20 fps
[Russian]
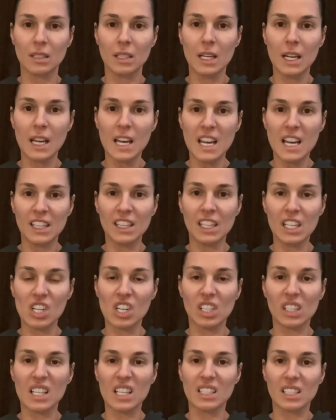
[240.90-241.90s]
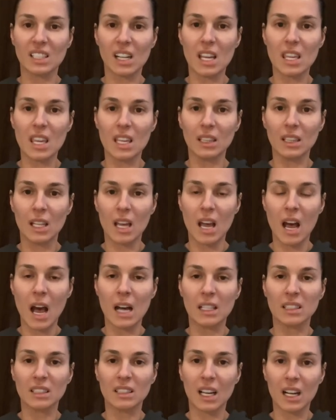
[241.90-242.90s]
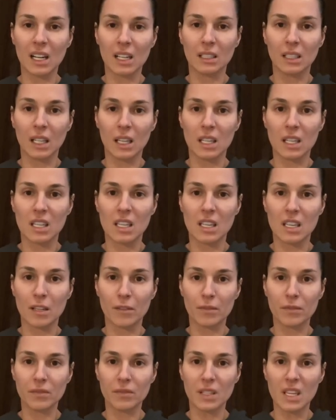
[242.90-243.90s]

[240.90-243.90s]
– Началась ракетная атака на Киев.